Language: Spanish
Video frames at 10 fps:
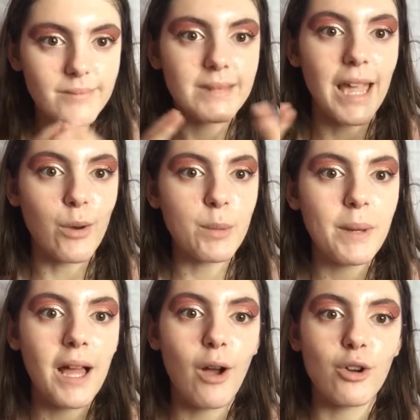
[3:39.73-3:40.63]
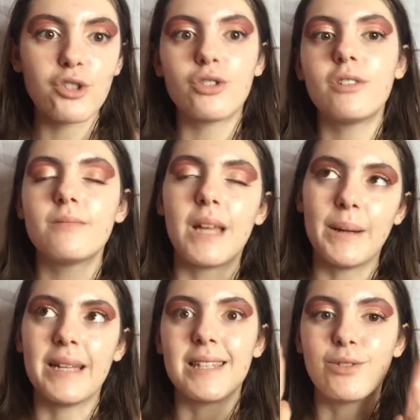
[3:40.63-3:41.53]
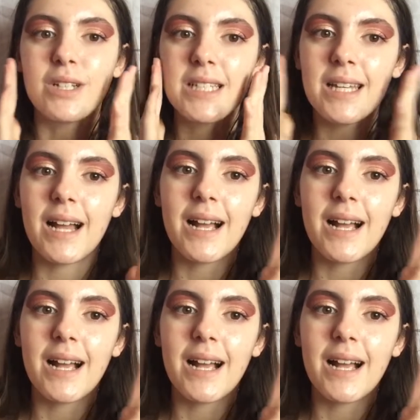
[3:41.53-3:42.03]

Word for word: que no es pegajoso, a ver, te toques así la